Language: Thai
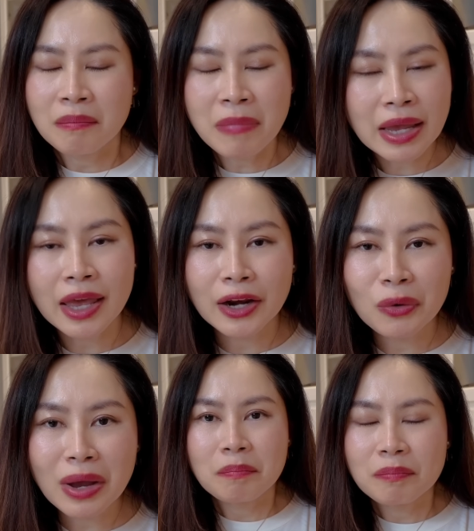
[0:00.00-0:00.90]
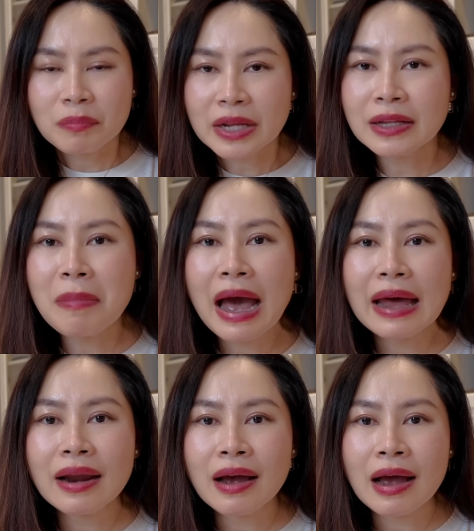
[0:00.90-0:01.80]
ไม่เห็นด้วยรัฐบาล
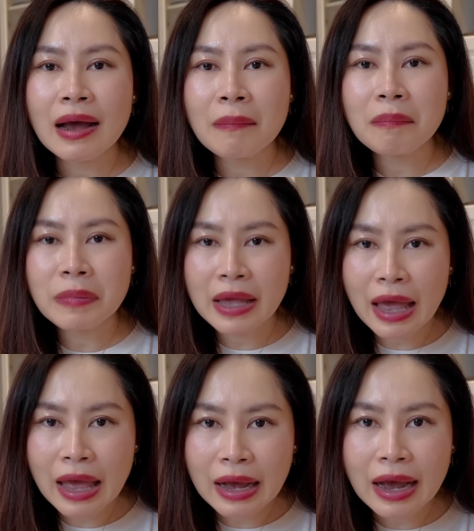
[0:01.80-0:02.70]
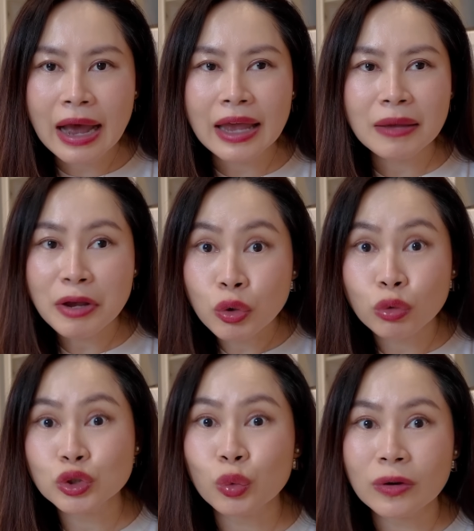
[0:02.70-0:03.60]
นะคะ แก้ไขไม่ถูก
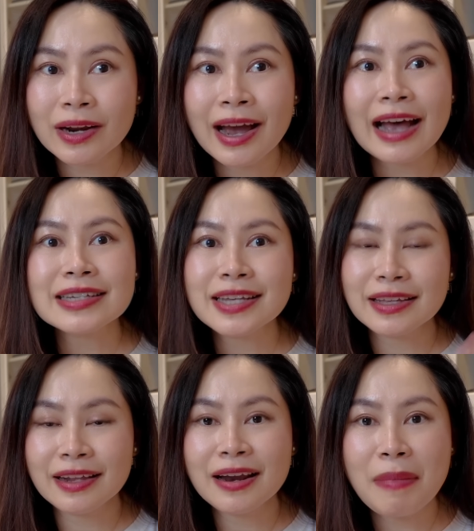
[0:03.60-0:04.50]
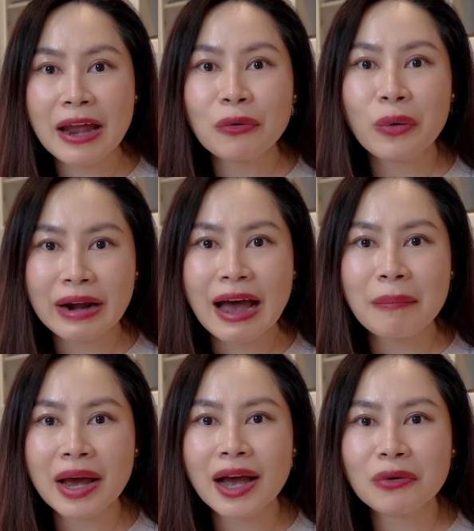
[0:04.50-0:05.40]
จุดนะคะ สิ่งที่รัฐบาลควร
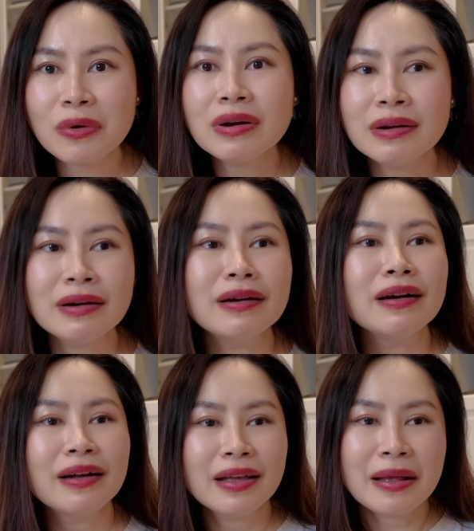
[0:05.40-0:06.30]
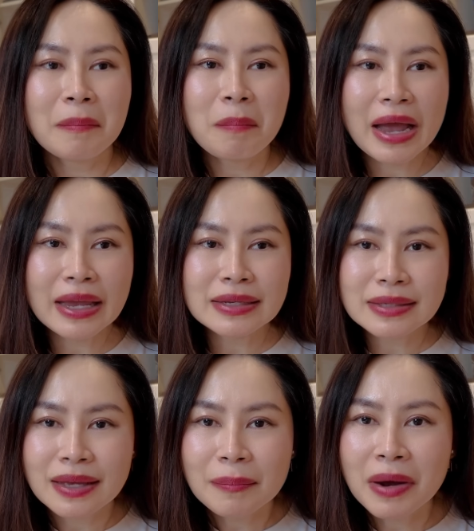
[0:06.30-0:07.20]
ทำนะคะ ก็คือไป
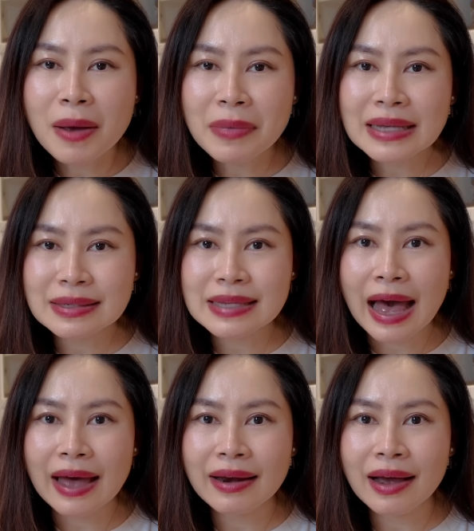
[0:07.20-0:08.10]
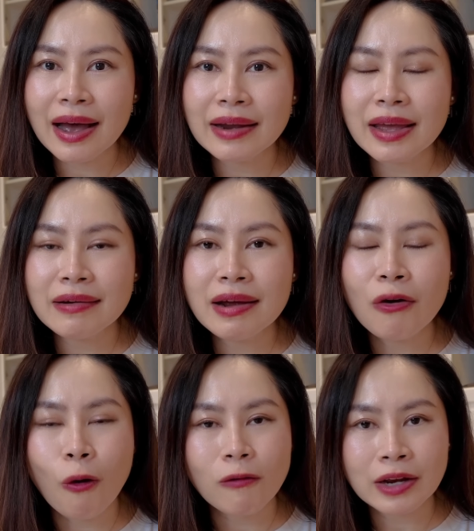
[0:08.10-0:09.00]
เพิ่มการศึกษานะคะในเรื่อง
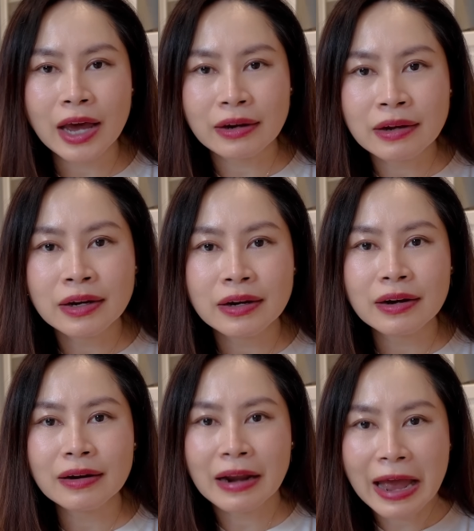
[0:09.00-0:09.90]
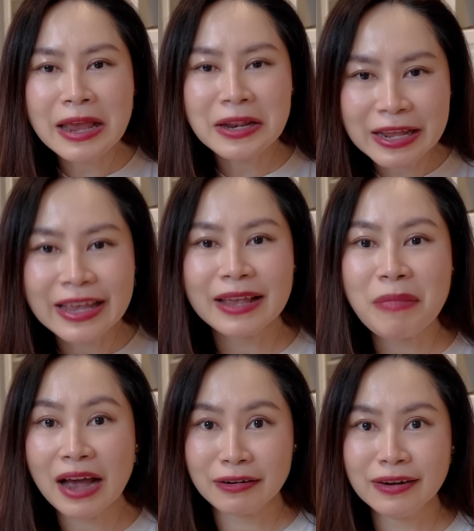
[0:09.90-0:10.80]
ของการเงินให้ดี
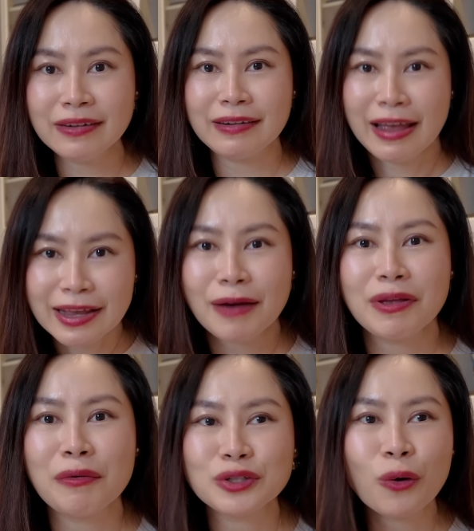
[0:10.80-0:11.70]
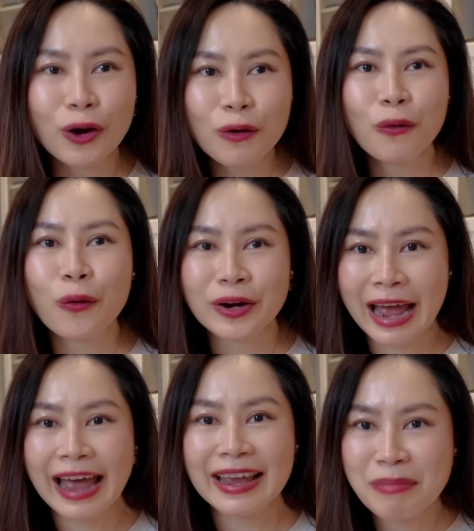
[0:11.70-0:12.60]
มากขึ้นให้กับเยาวชนแล้วก็คน
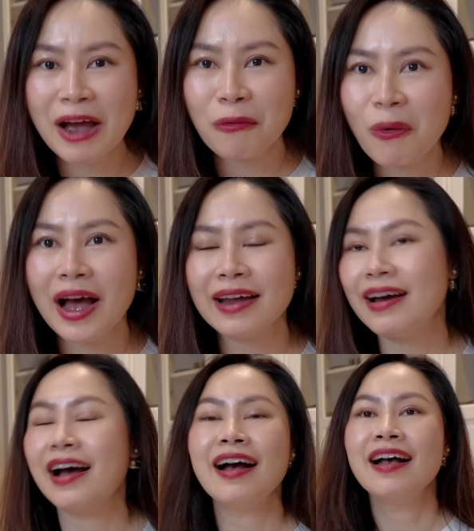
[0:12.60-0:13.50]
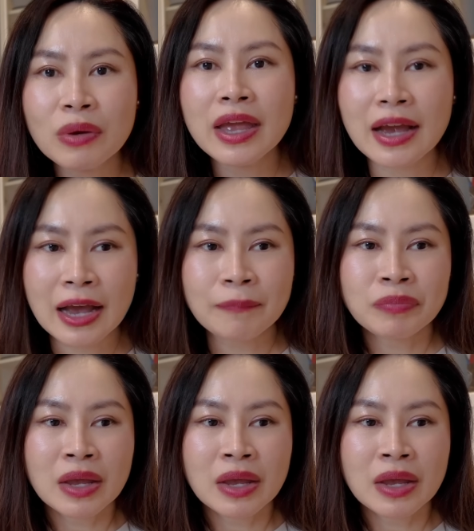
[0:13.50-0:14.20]
ไทยมากกว่านะคะตัวเองอะ่ะ